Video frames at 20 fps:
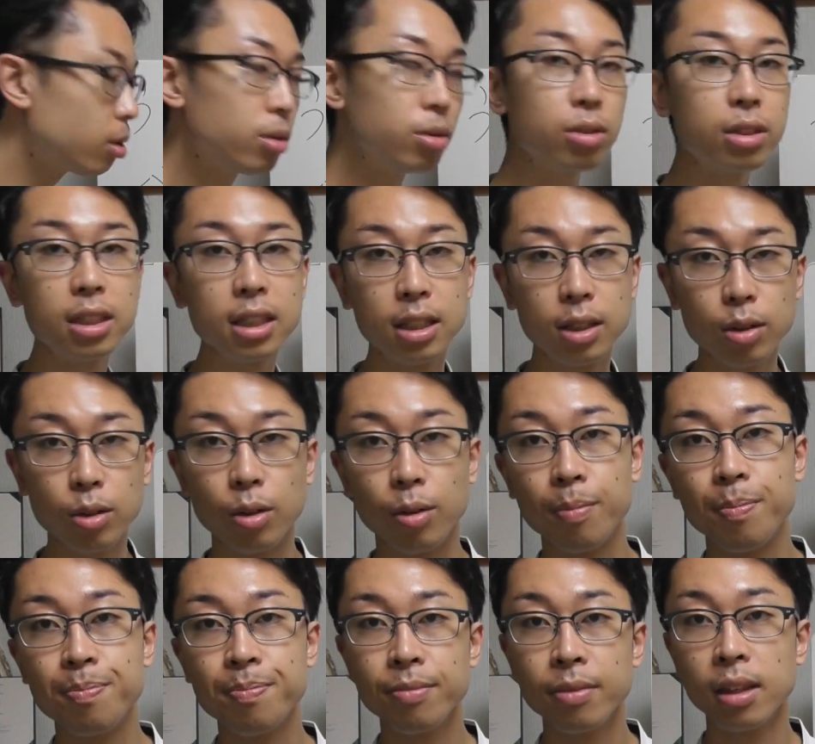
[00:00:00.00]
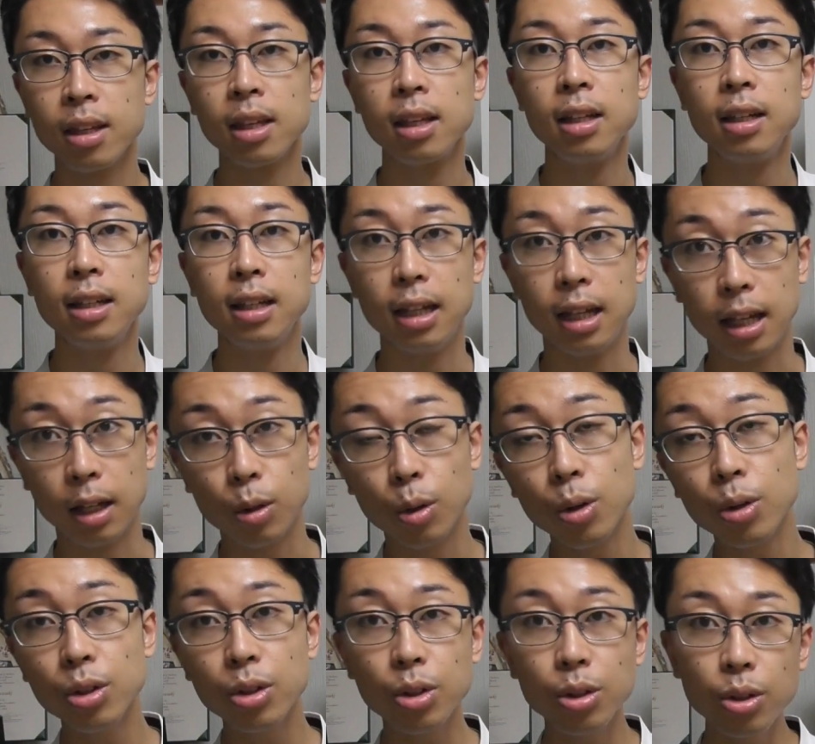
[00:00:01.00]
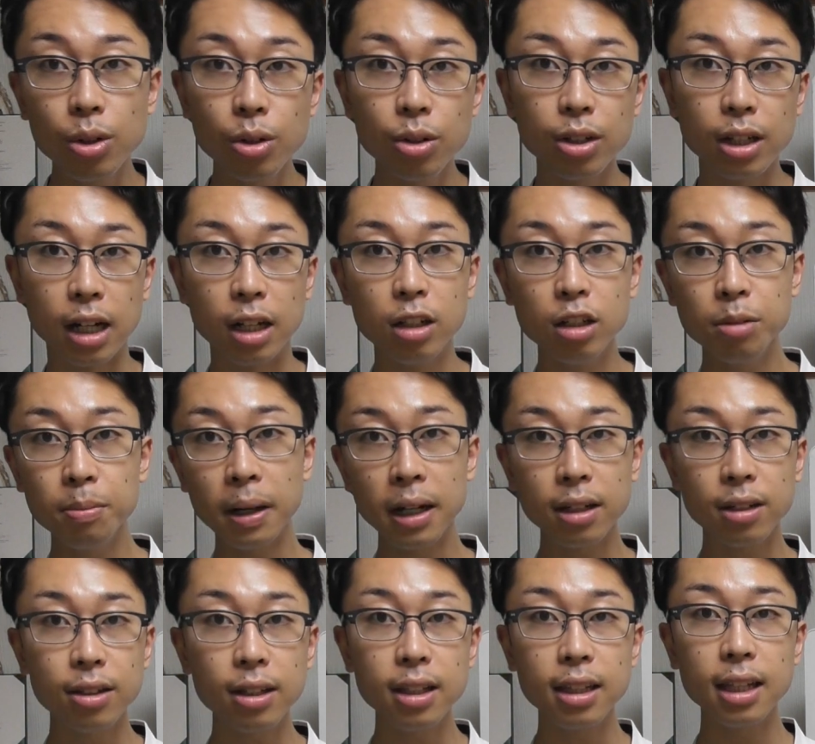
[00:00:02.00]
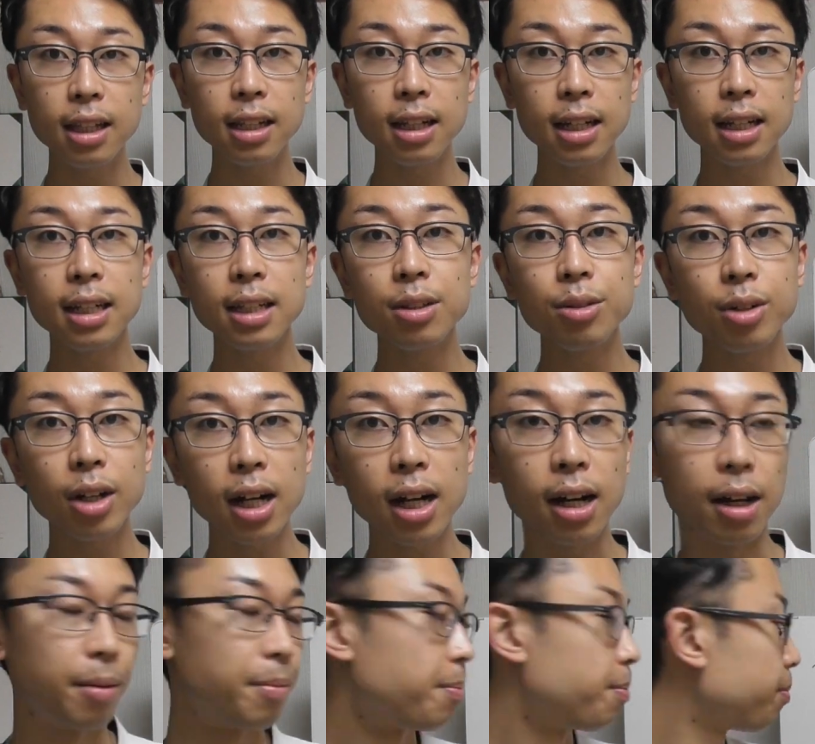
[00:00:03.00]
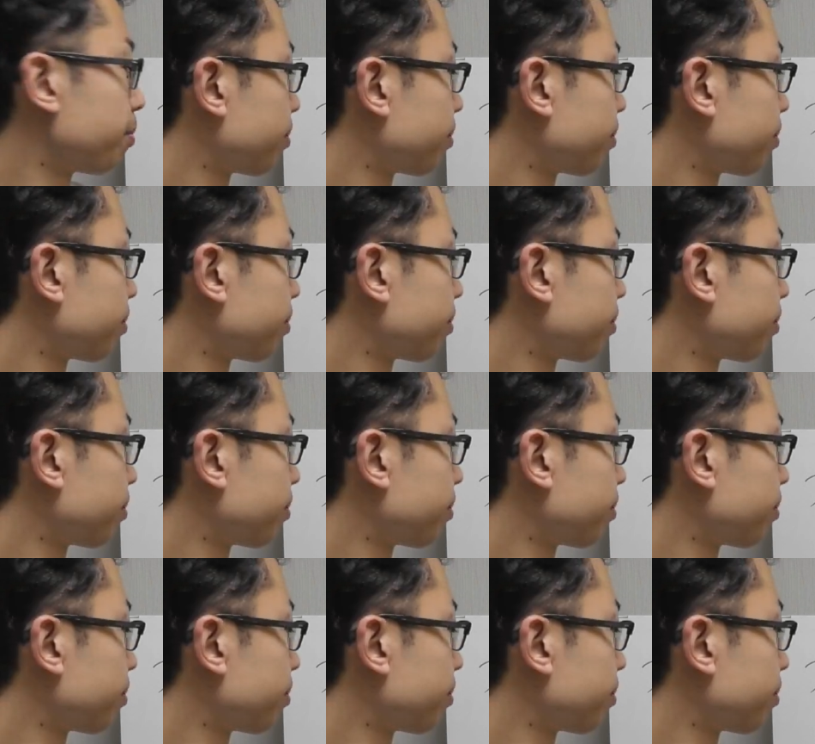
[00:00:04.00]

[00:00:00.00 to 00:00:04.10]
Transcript: 糖値のコントロールがうまくいってない人が